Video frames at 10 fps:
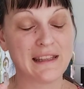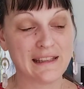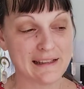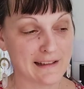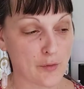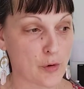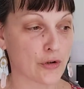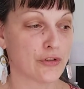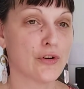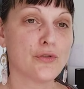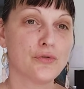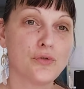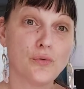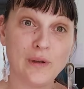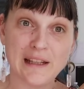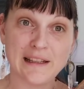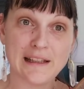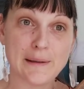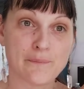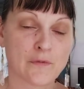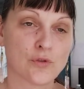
qu'il était important de huiler,